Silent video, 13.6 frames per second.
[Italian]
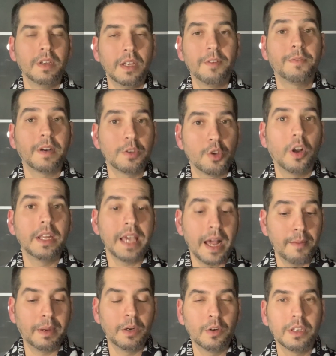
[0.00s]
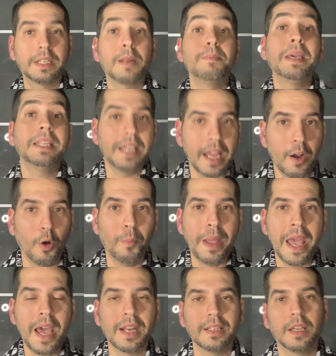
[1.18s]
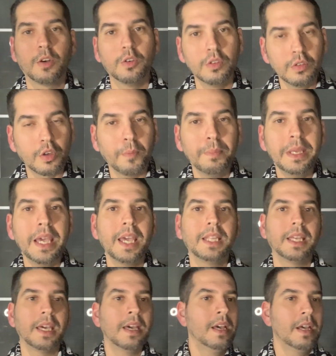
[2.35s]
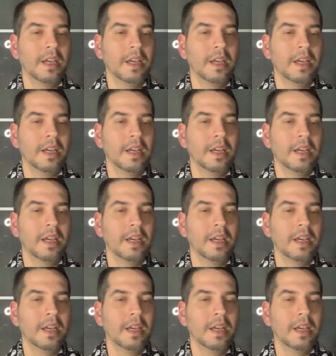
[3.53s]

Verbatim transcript: eh, Fagioli ha il pallone tra i piedi e lo perde, contropiede,